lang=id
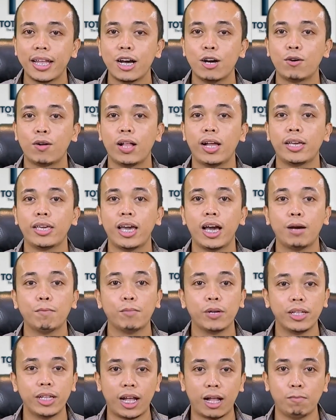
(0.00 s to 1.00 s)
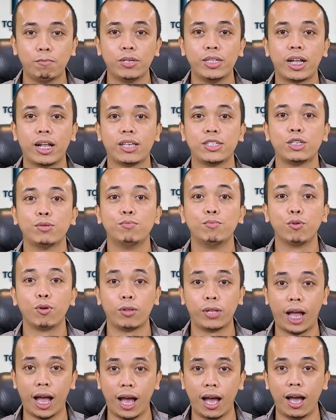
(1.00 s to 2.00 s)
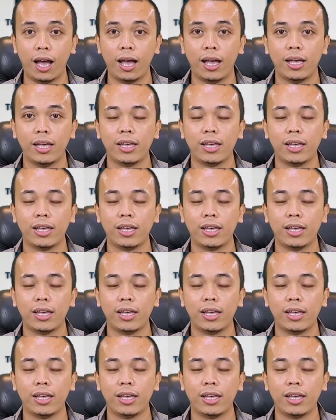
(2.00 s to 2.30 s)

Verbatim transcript: ada orang yang benar-benar sempurna.